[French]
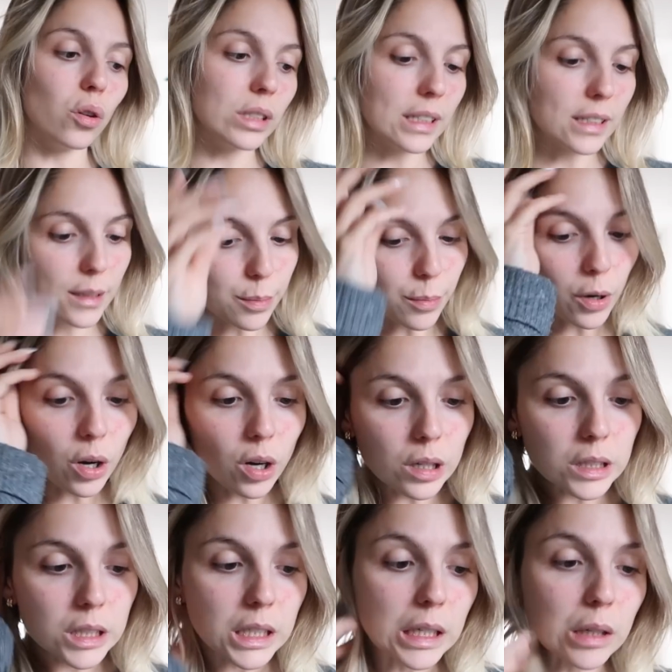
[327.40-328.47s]

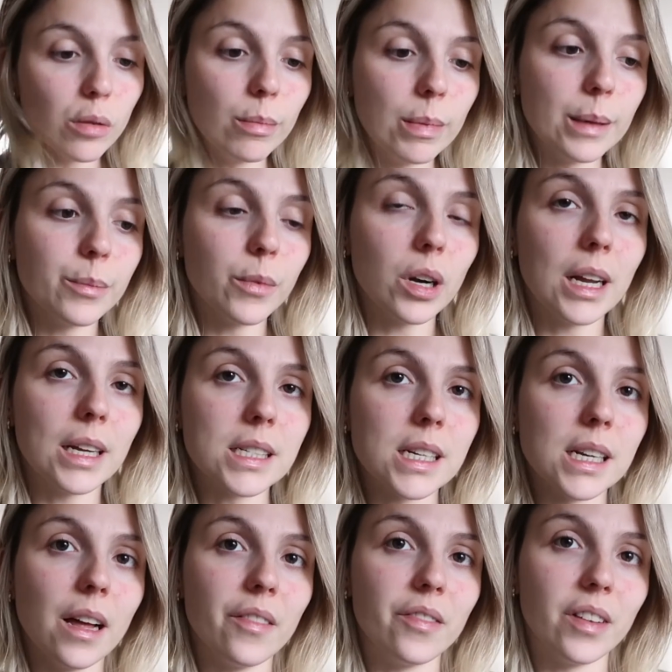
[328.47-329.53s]
Honnêtement, j'ai complètement
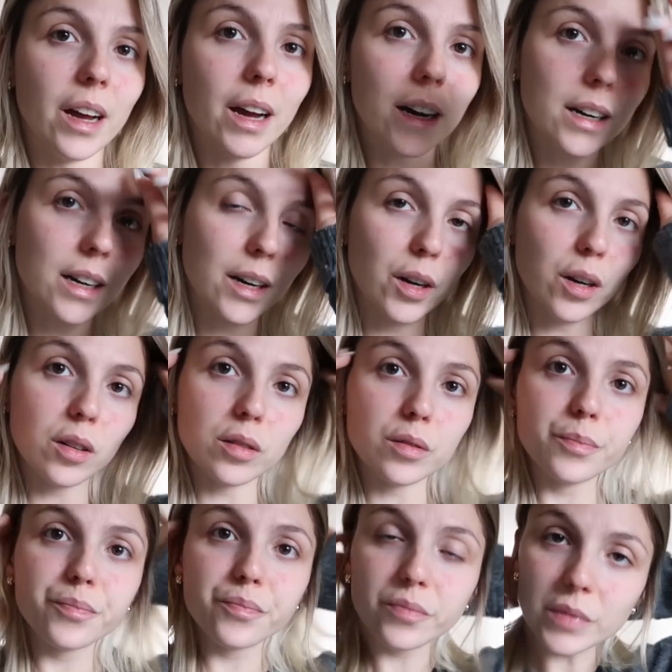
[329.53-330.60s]
lâché l'affaire.
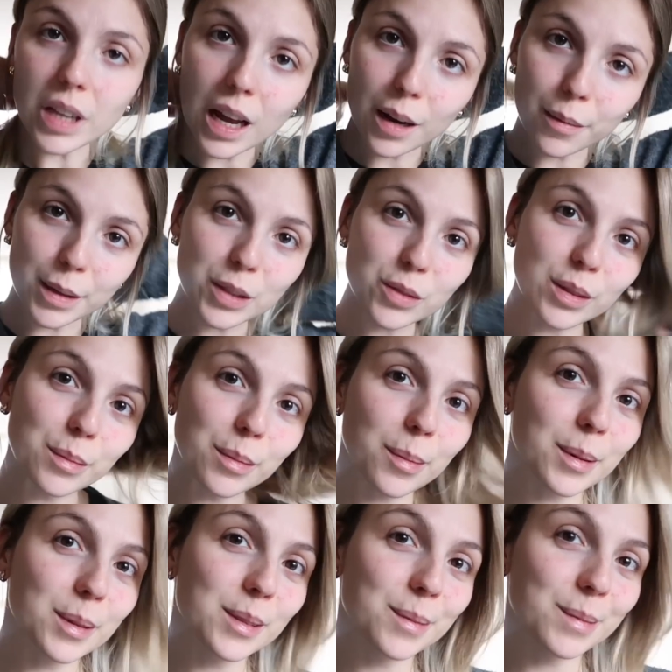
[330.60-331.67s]
Euh, à la base, je voulais pas
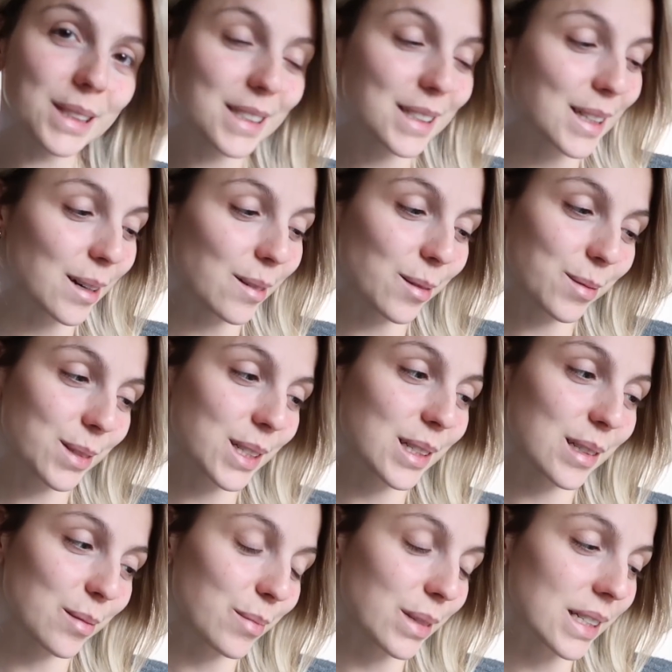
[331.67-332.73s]
prendre de médicaments parce que
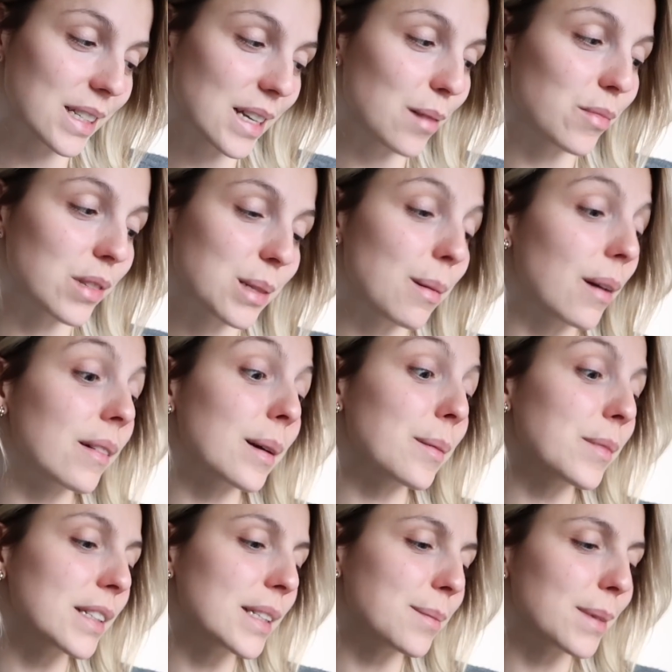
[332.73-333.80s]
j'aime pas ça. c'est pas
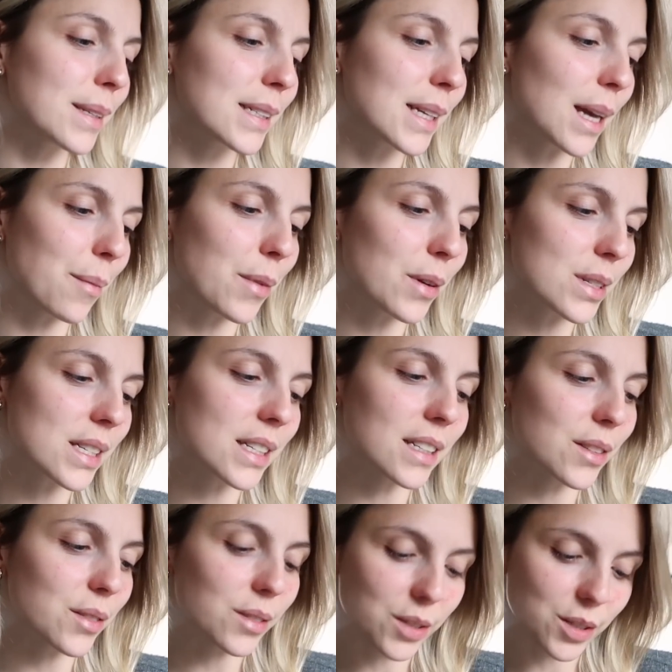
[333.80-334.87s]
vraiment des médicaments, c'est
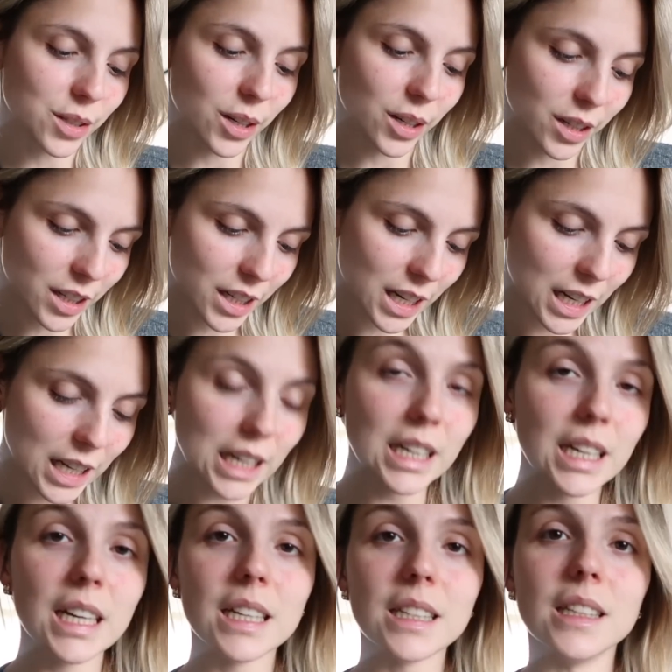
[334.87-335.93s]
des trucs genre euh,
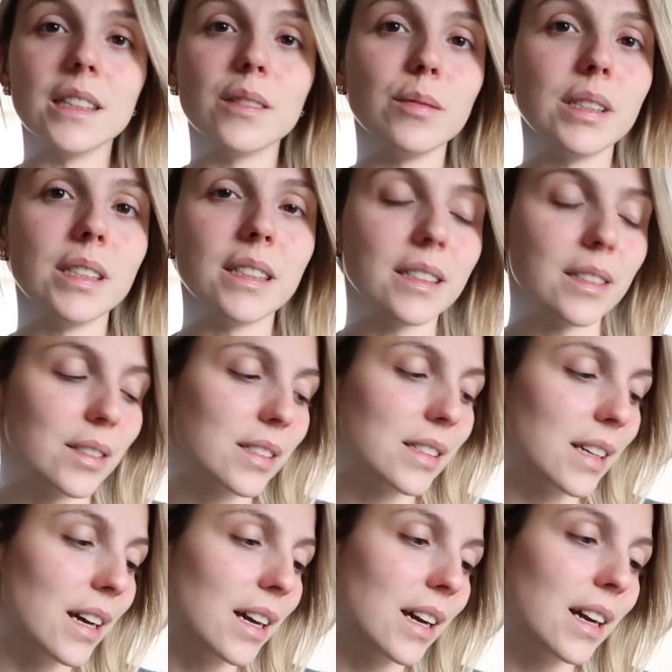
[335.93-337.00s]
des huiles
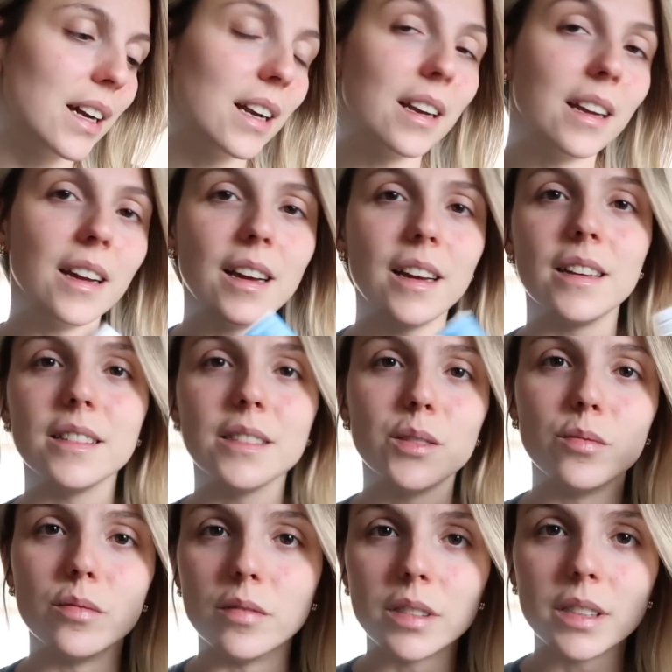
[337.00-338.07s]
essentielles,
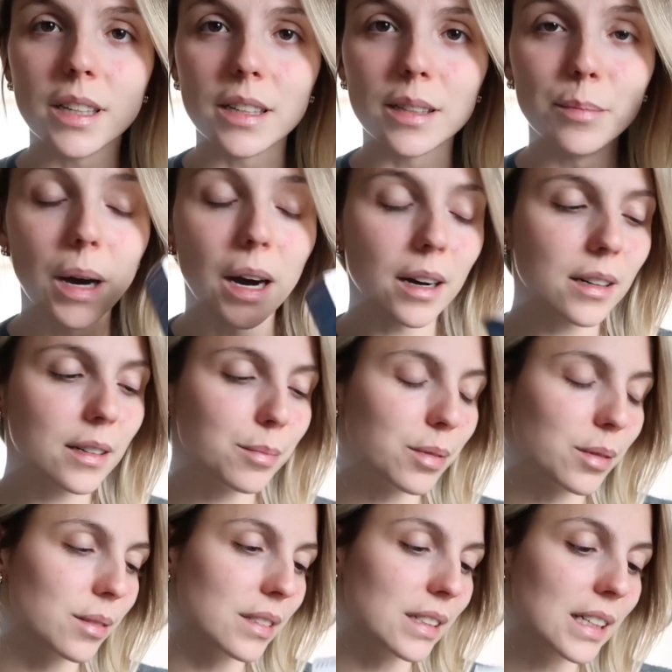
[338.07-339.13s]
du stéribar
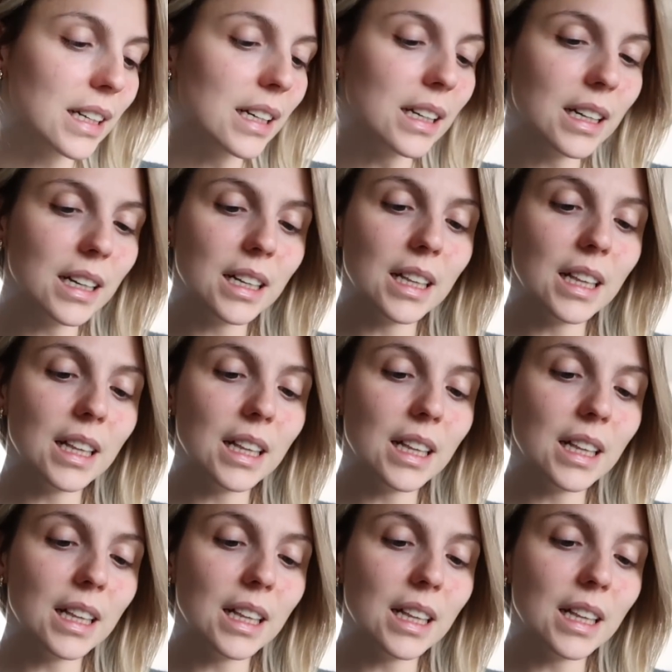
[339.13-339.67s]
pour le nez.